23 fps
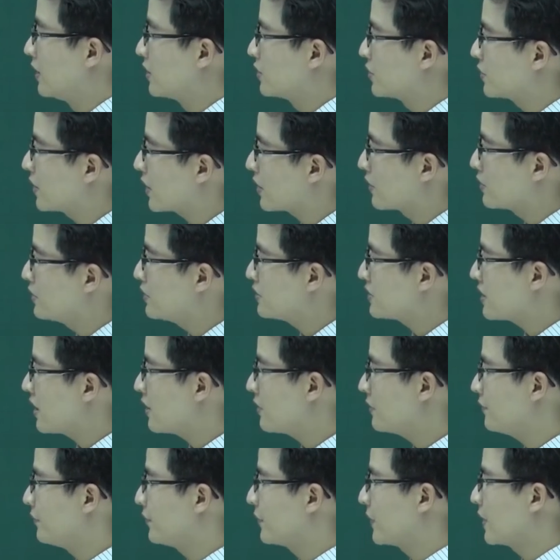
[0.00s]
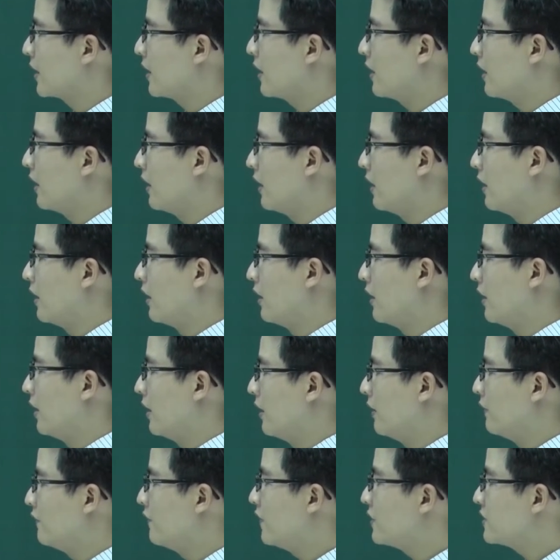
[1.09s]
Chúng ta có như sau.
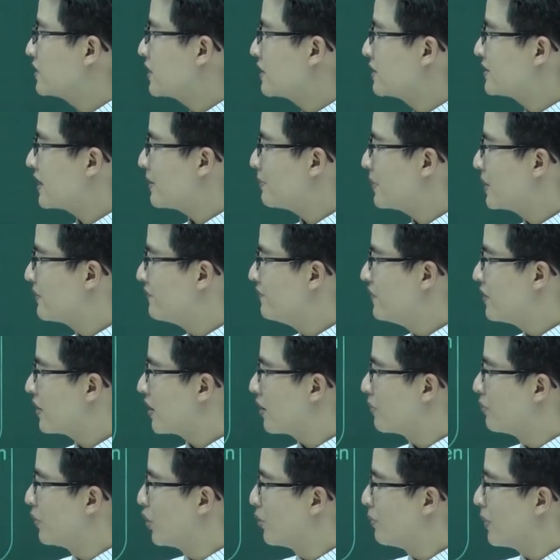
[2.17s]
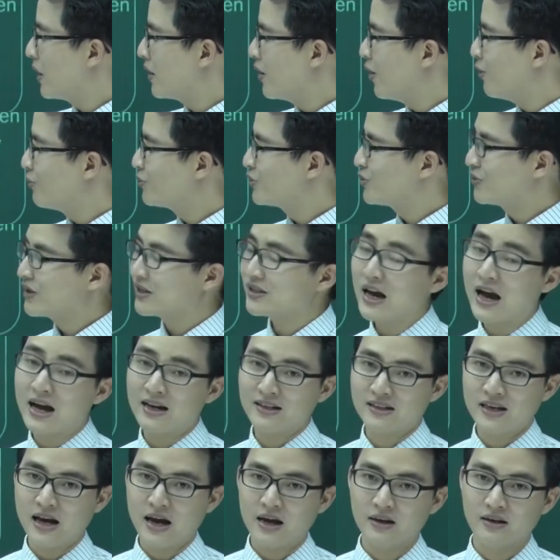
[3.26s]
Phương trình Z bình phương cộng bốn bằng không chúng ta
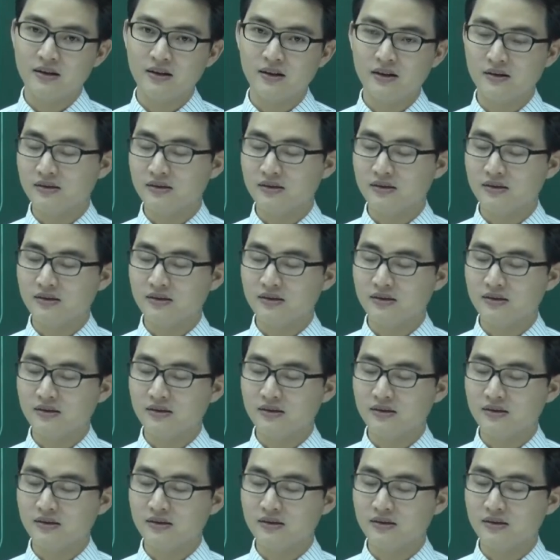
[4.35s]
giải ra